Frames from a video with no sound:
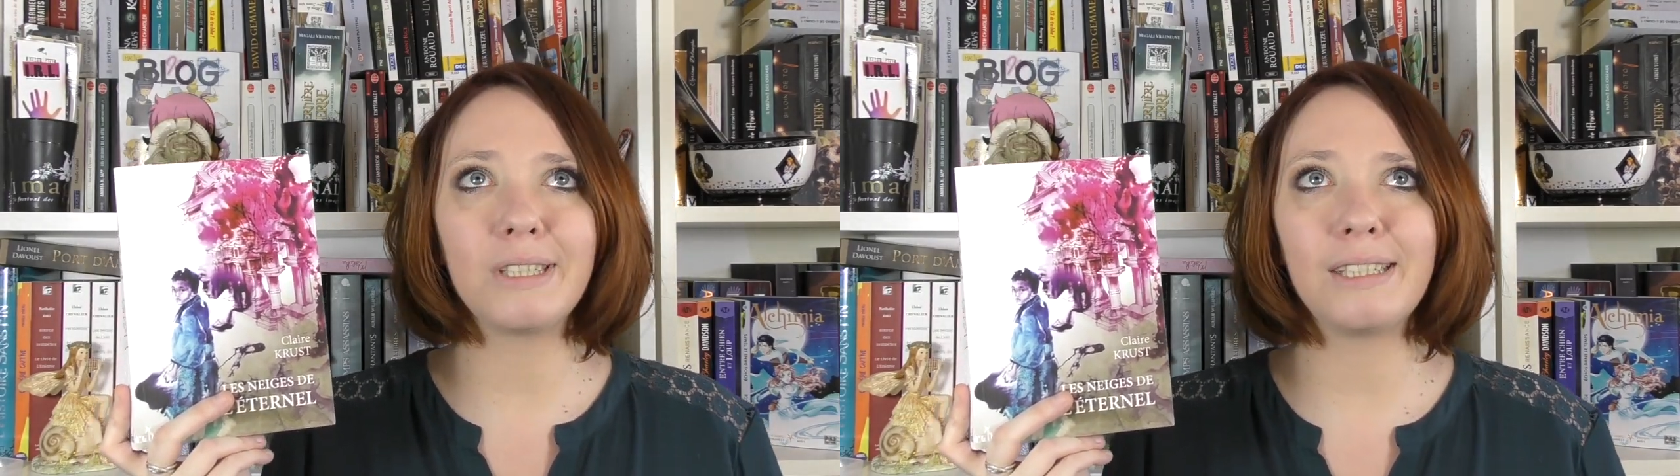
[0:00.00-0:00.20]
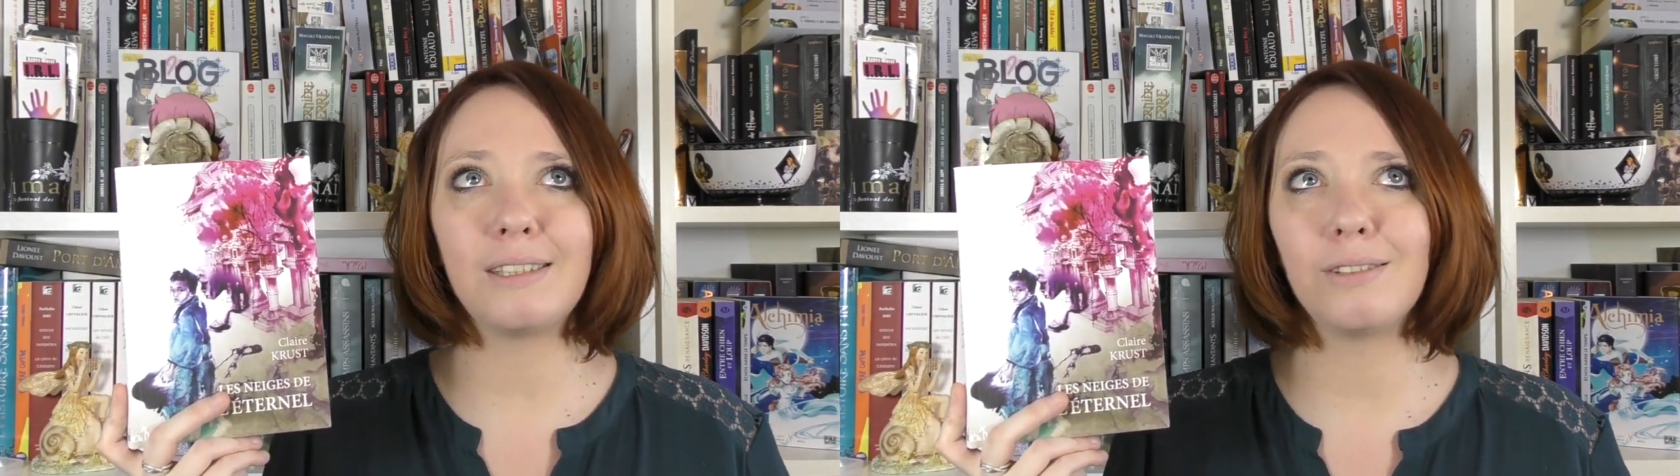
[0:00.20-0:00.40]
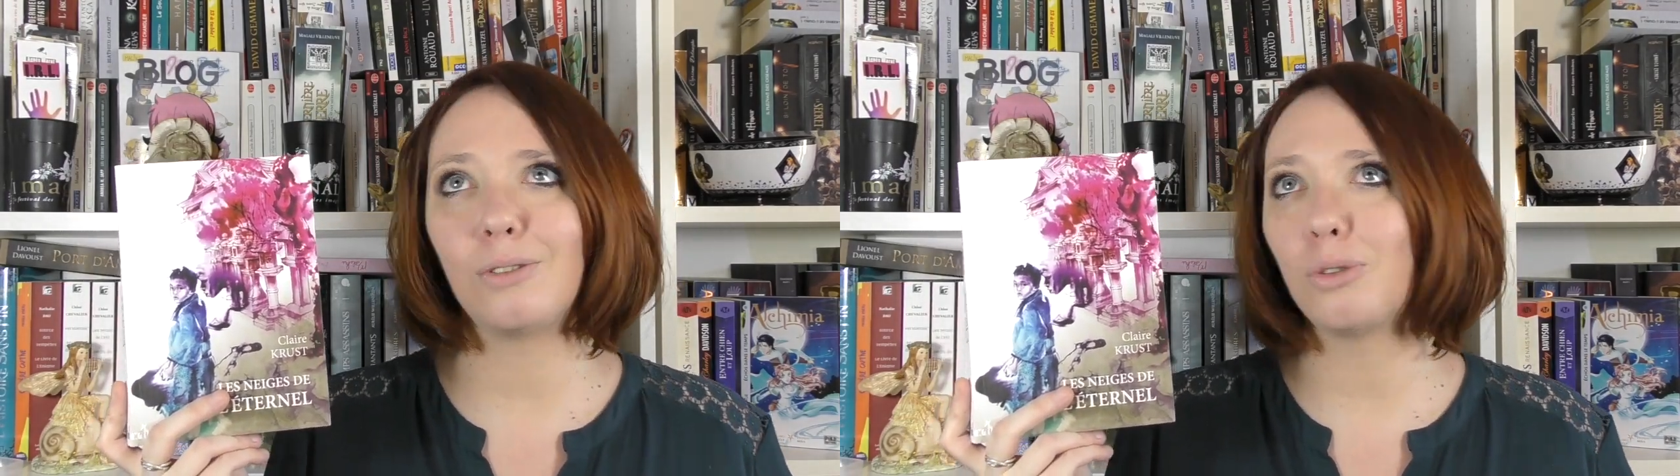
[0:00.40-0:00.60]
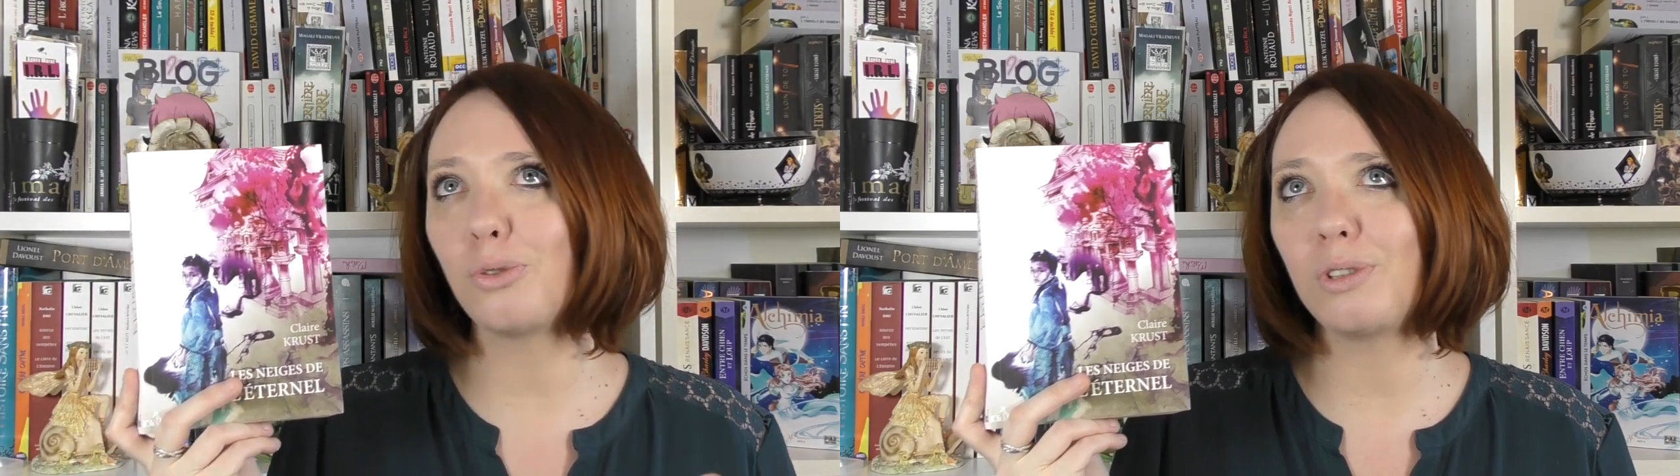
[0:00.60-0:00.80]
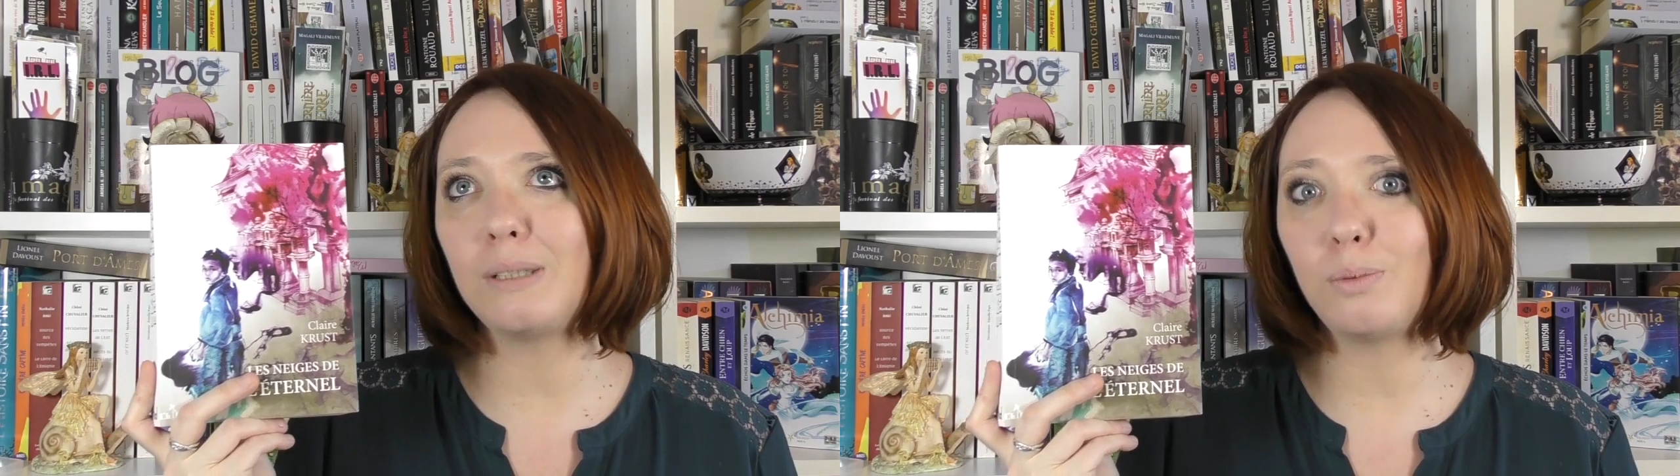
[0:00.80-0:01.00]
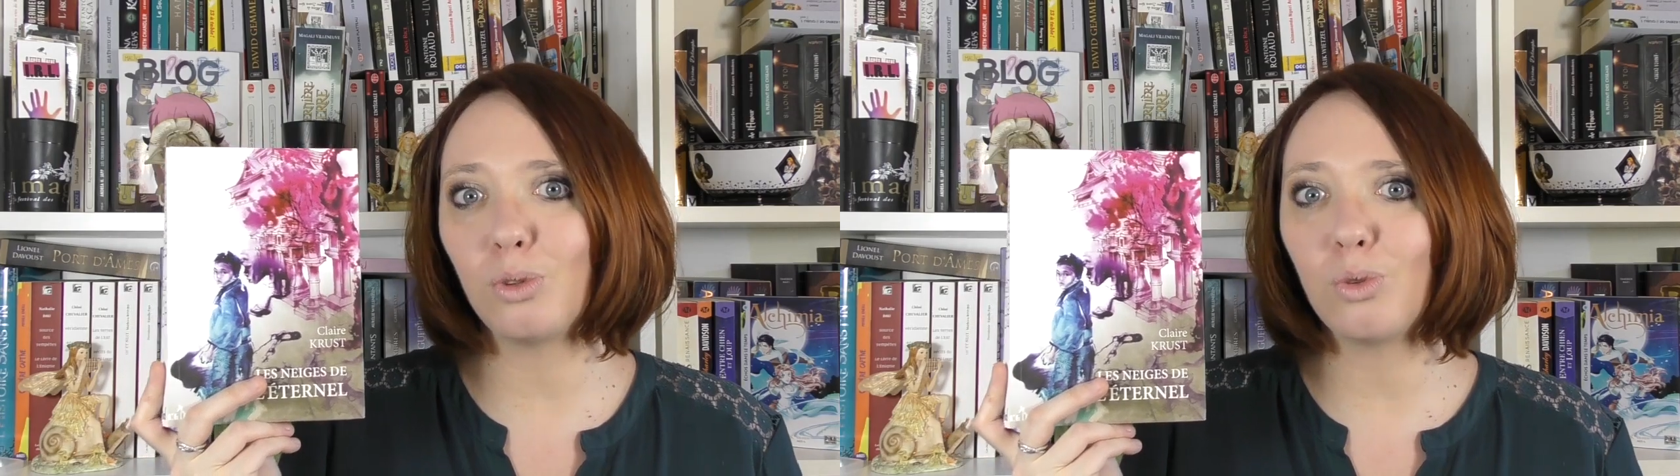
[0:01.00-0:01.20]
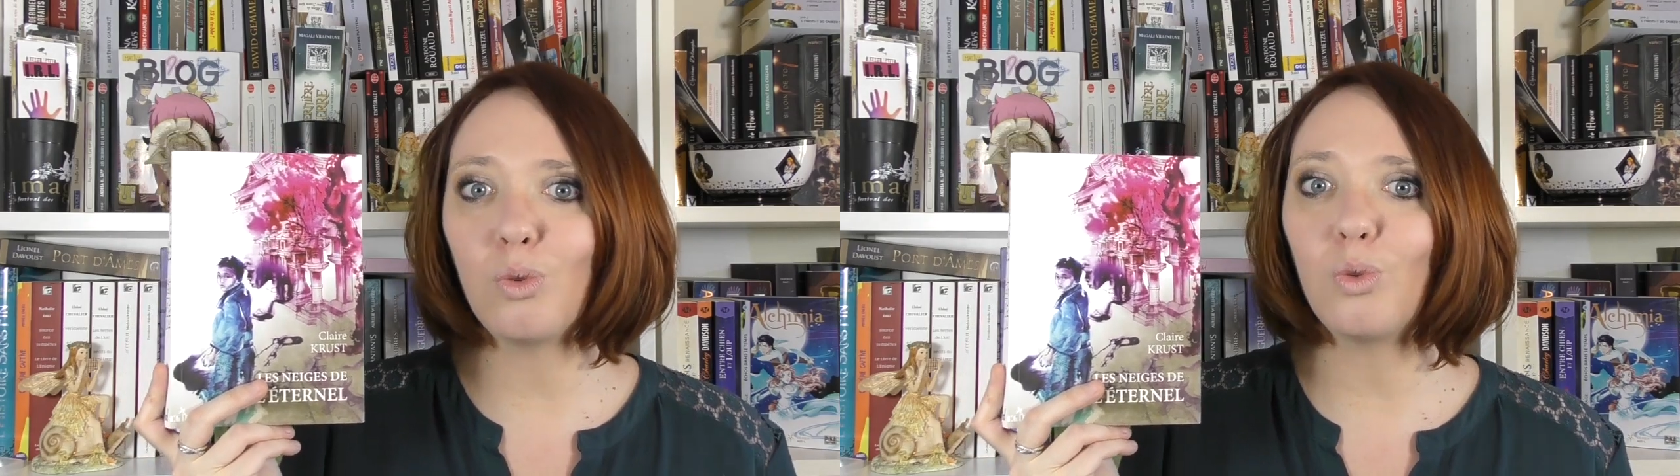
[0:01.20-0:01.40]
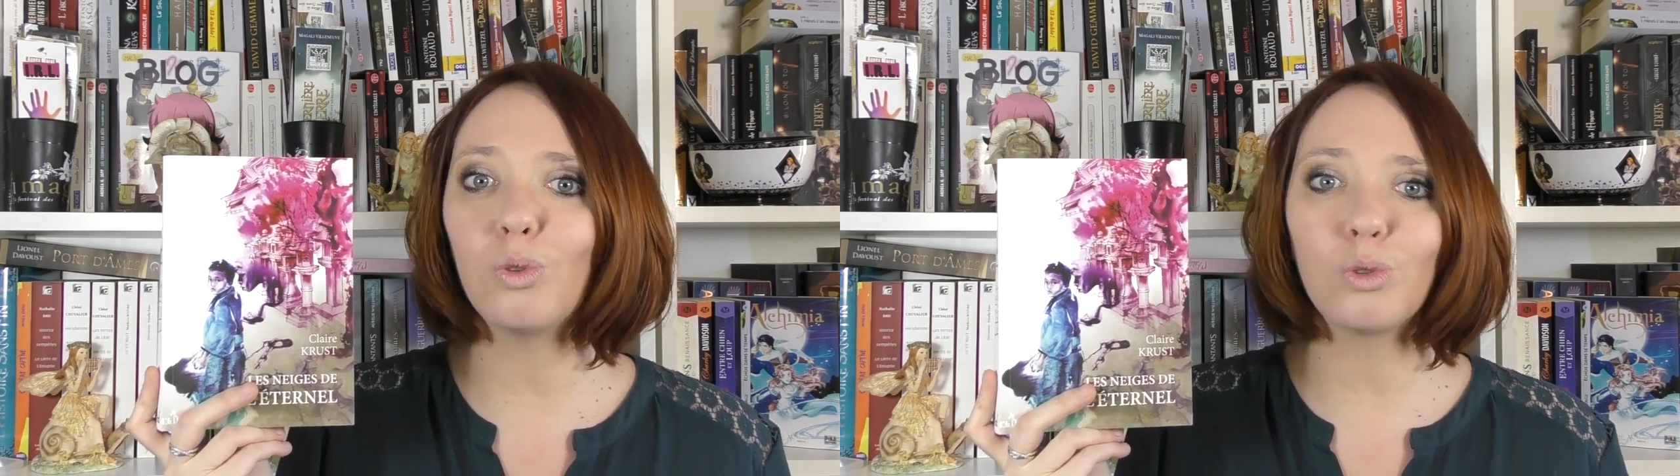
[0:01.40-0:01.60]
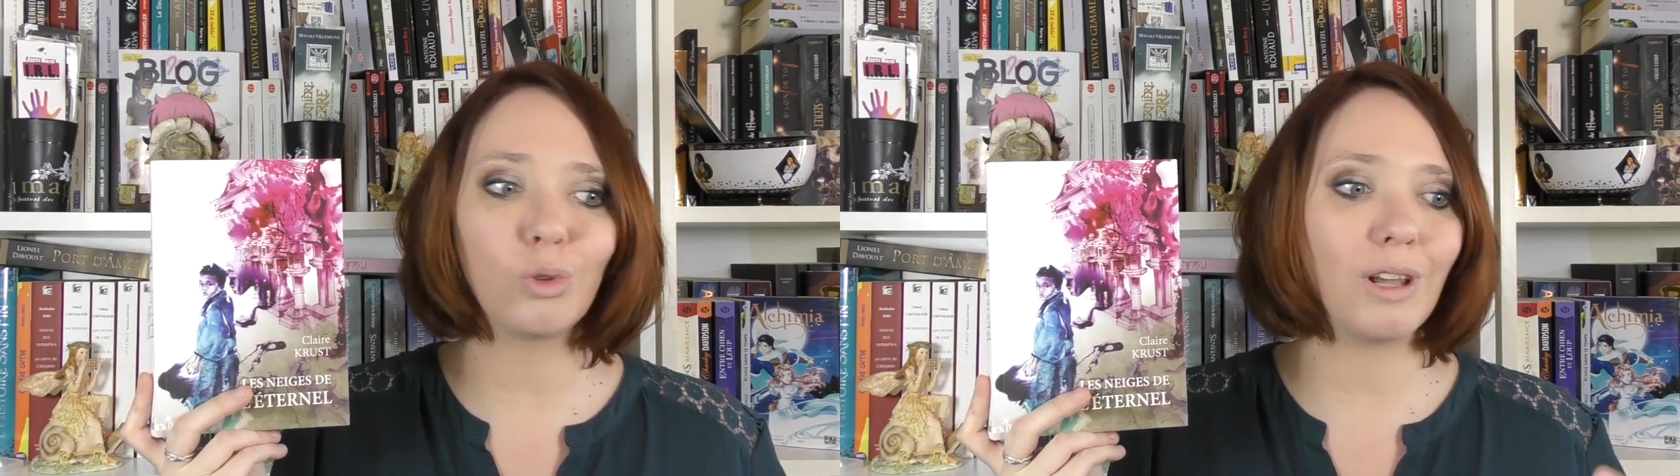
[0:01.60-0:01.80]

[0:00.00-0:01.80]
ce type de conte